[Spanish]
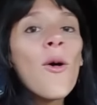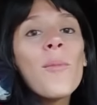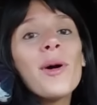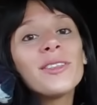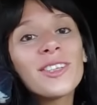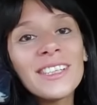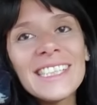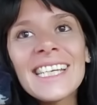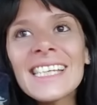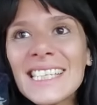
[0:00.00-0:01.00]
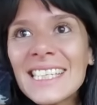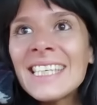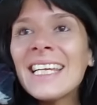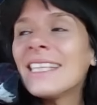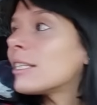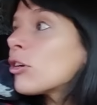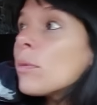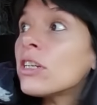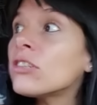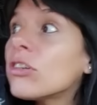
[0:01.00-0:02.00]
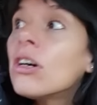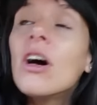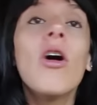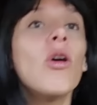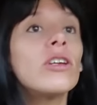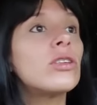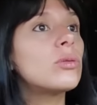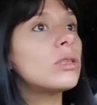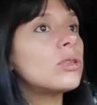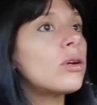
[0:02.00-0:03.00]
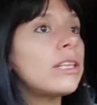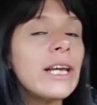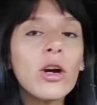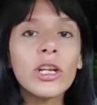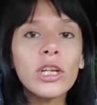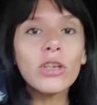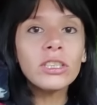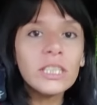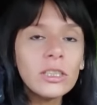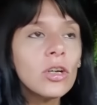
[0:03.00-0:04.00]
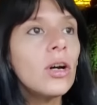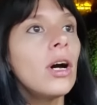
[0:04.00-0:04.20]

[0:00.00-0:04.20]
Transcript: un montón y ya se siente. Yo por eso hoy estuve todo el día con el osito,